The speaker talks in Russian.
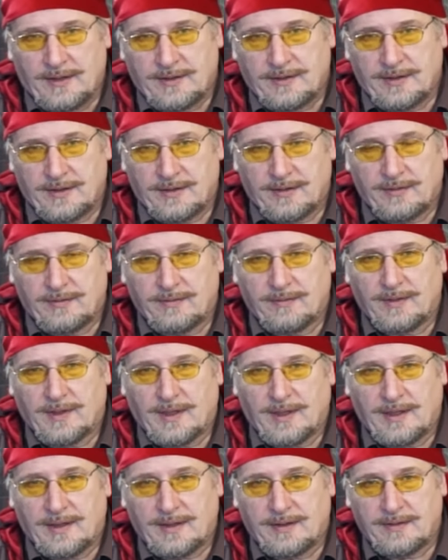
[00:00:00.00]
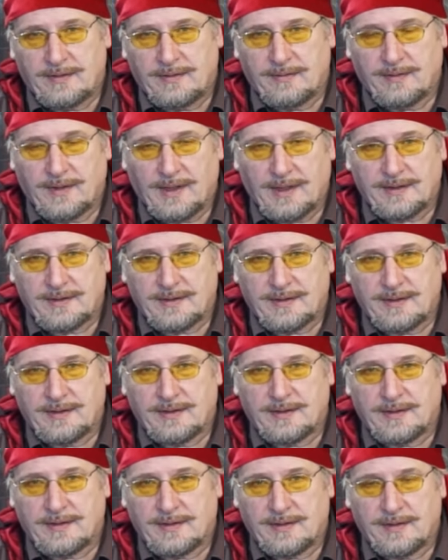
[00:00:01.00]
где-то
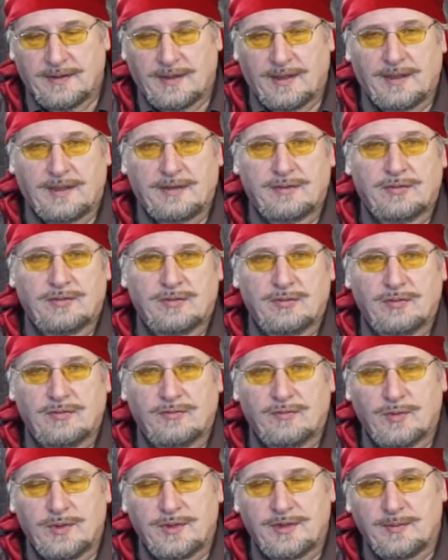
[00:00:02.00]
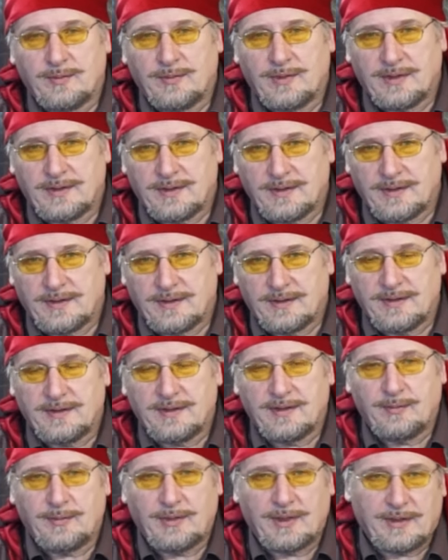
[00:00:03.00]
2,20 на 180
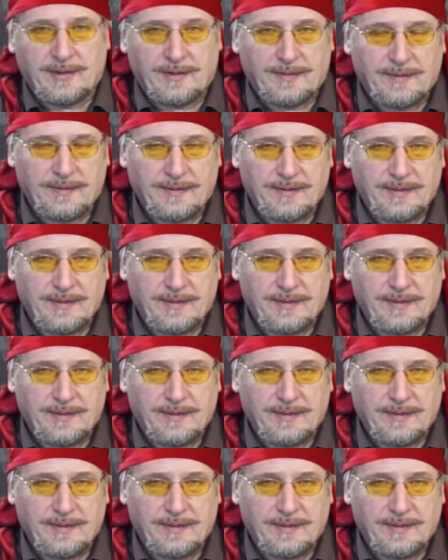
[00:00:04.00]
сантиметров.